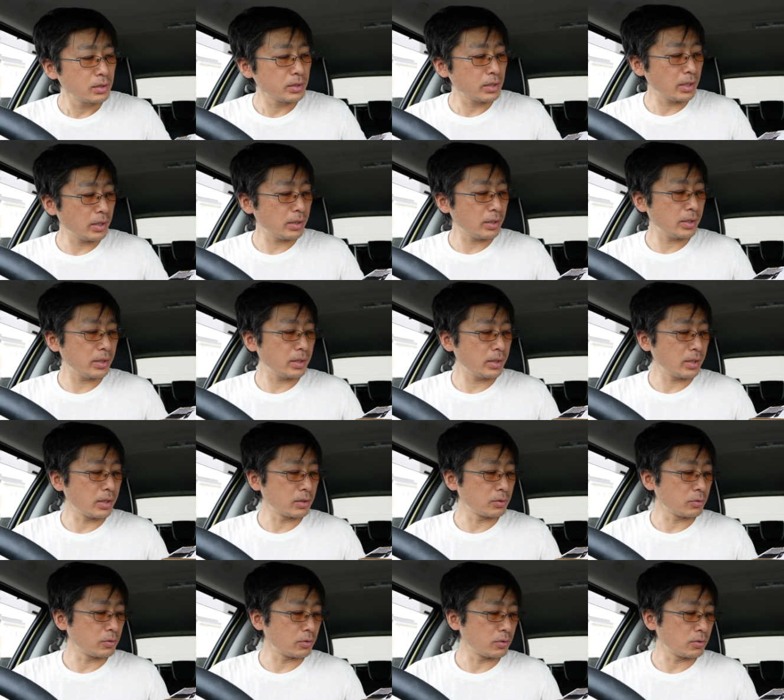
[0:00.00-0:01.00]
で、えー、
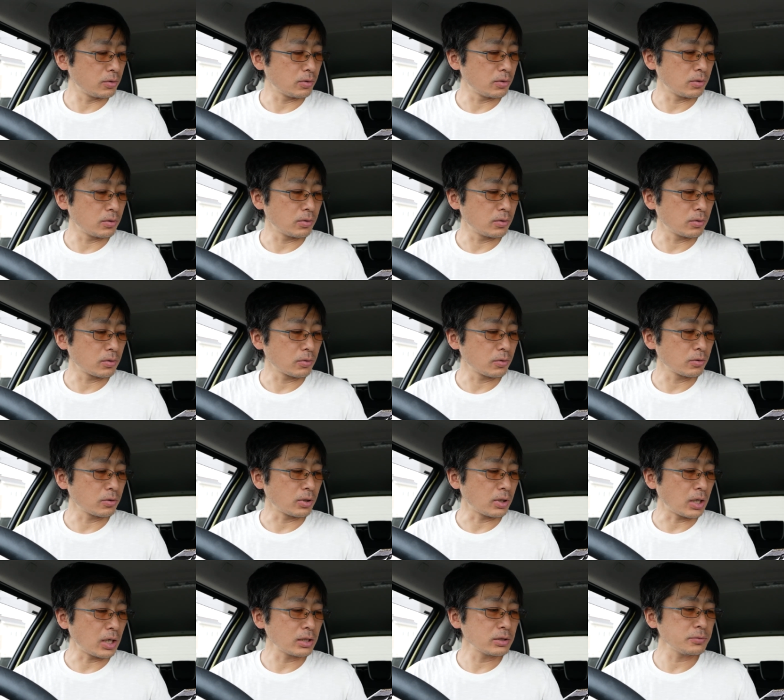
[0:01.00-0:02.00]
あのー、こ
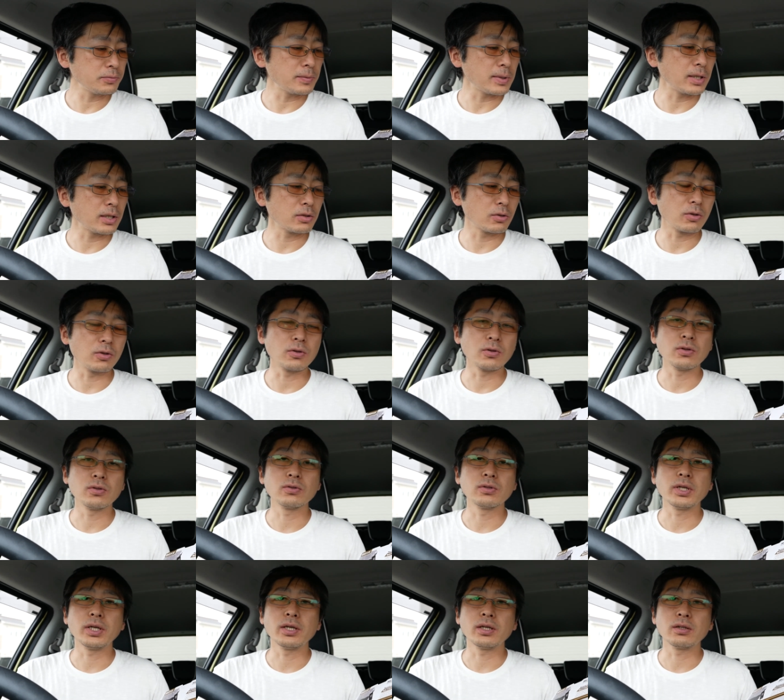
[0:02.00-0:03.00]
のアルファの、
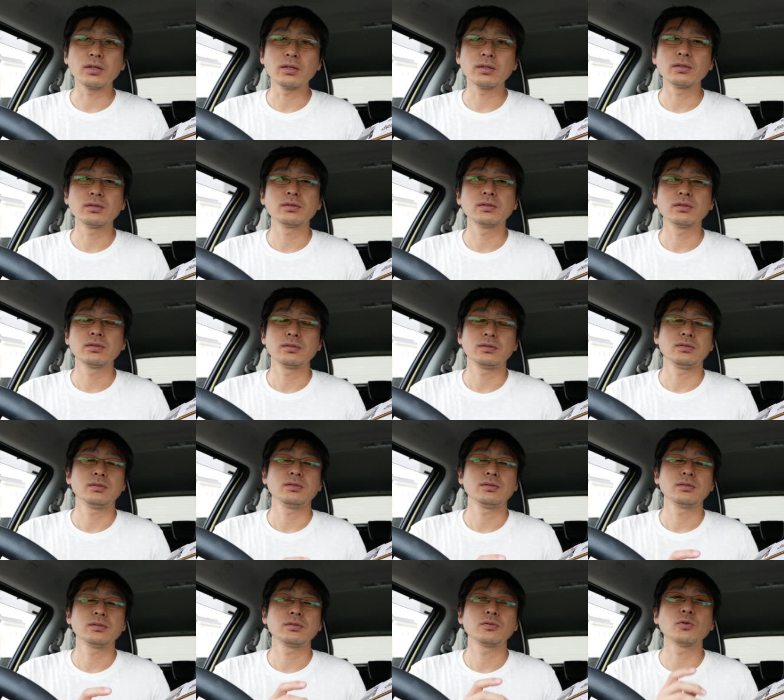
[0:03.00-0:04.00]
えー
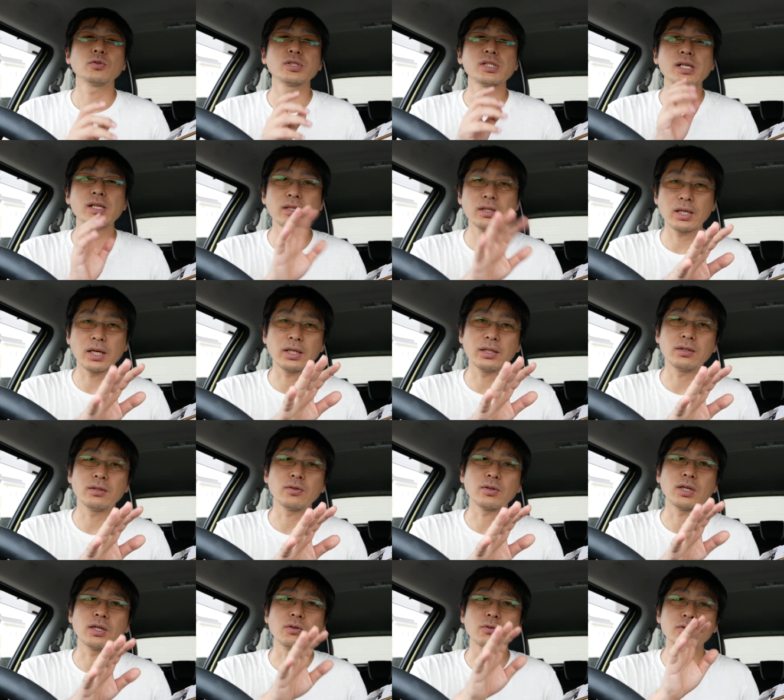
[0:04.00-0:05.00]
5000台
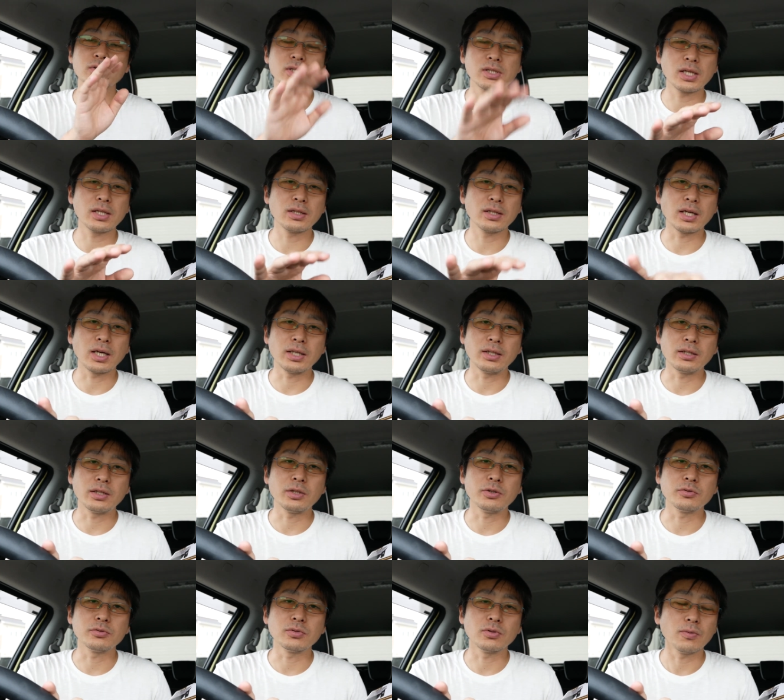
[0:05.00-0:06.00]
とか6000台っ
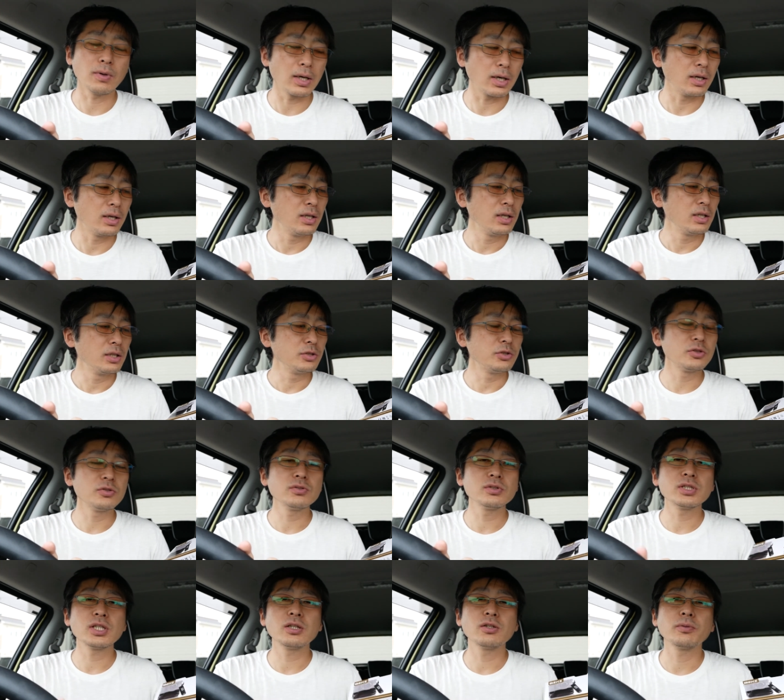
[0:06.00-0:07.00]
ていうのは
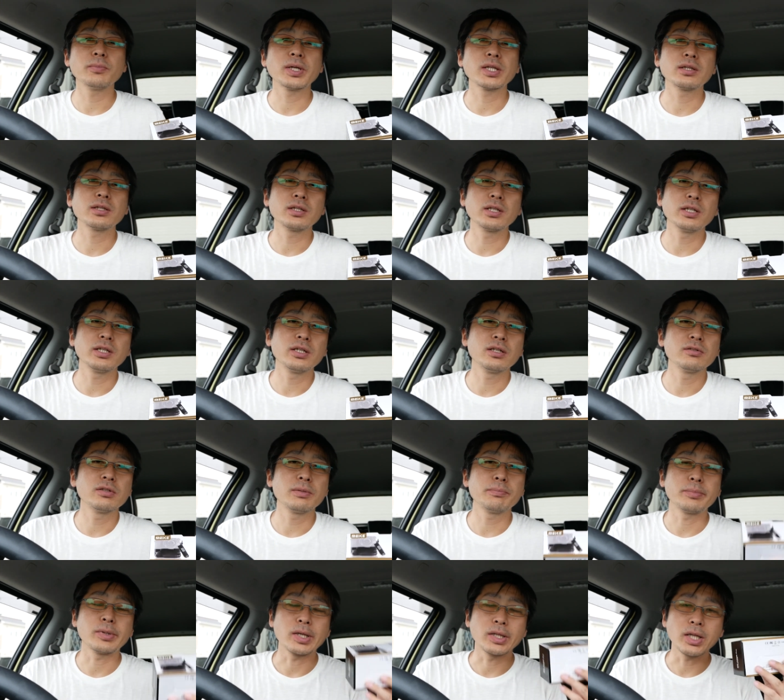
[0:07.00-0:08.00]
純正の
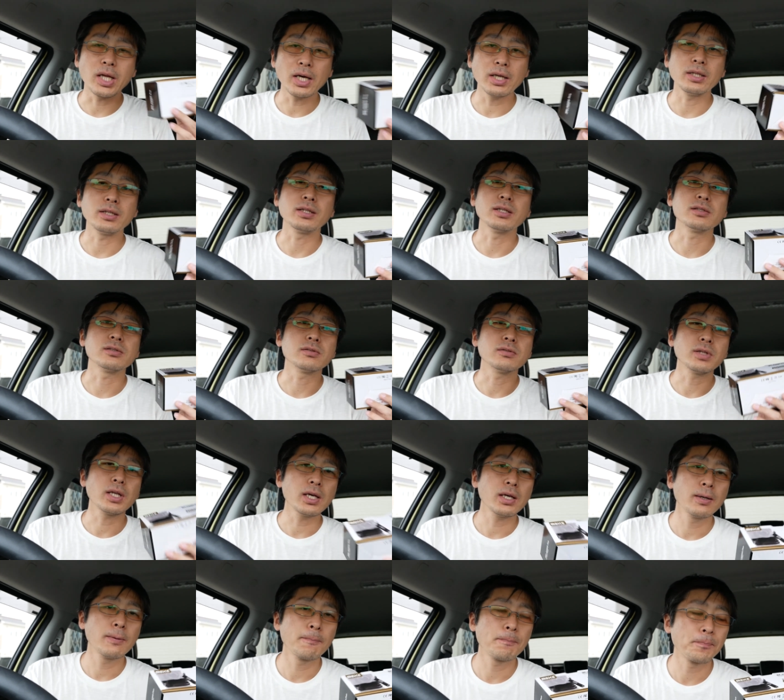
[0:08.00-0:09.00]
バッテリーグリップがないんですよ
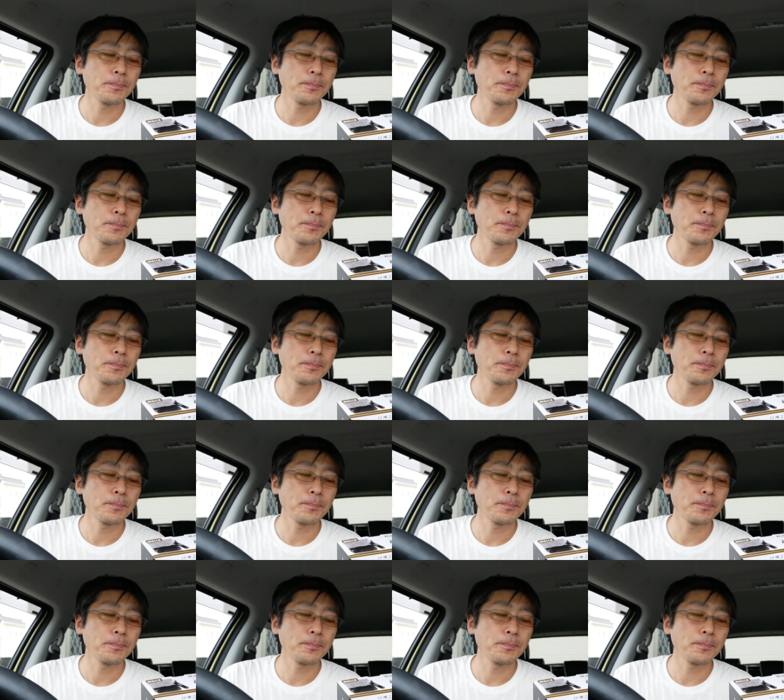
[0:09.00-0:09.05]
ね。